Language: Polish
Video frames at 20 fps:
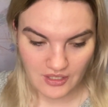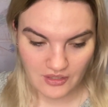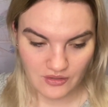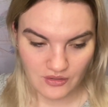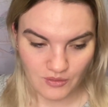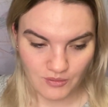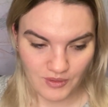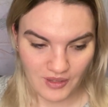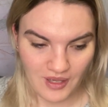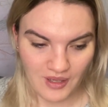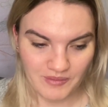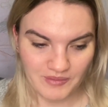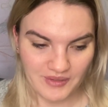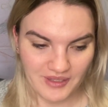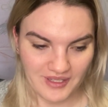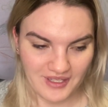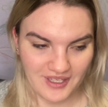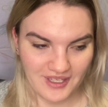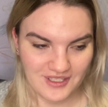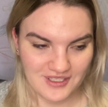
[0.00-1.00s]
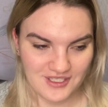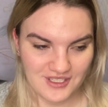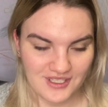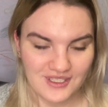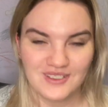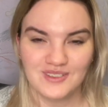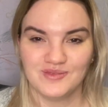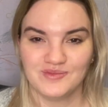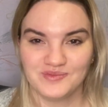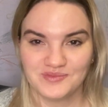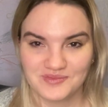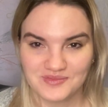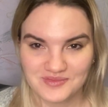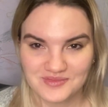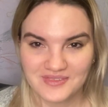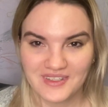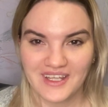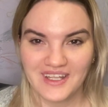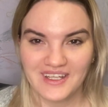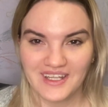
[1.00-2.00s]
to miałam takie, że
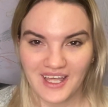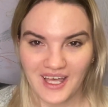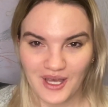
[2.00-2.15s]
ten